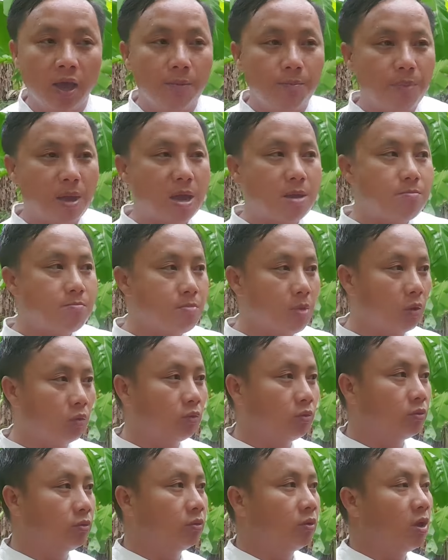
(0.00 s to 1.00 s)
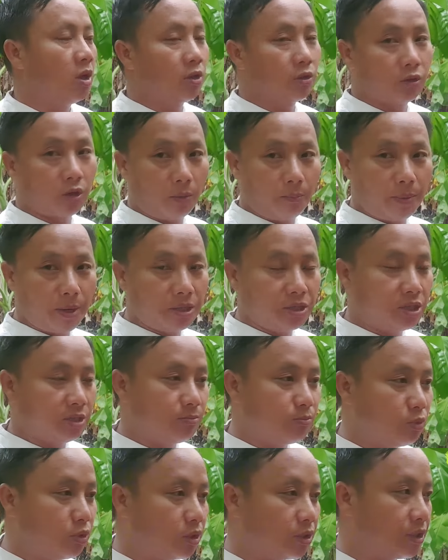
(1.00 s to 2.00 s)
bé mong tàu bé chỉ
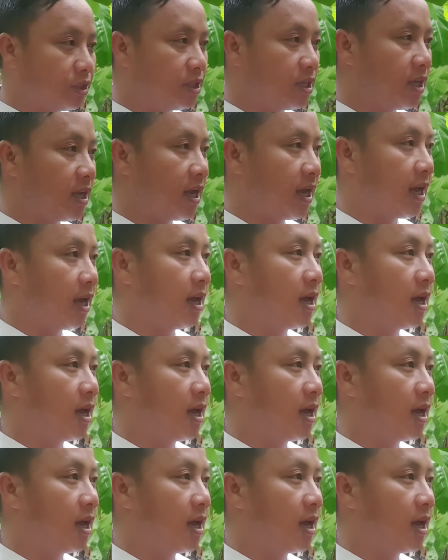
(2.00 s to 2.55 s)
mua chia